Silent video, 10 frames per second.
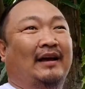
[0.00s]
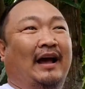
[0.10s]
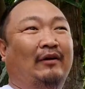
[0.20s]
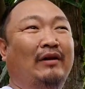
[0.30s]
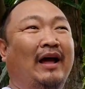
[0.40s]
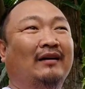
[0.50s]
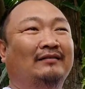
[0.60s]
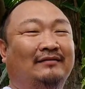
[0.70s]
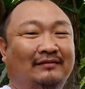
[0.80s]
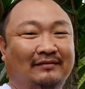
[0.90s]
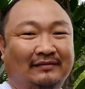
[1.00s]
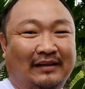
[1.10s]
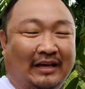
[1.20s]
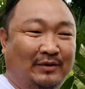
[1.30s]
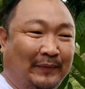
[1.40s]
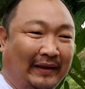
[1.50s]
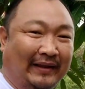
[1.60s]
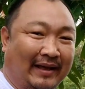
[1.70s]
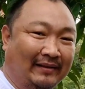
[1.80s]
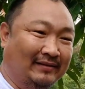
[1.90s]
ano lang
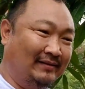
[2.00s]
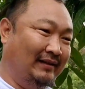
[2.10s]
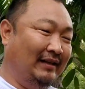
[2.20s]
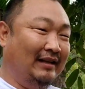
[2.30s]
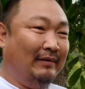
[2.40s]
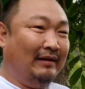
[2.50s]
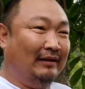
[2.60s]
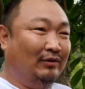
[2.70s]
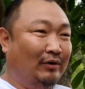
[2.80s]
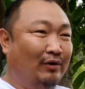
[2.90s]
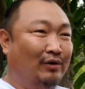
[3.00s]
experience hindi naman ito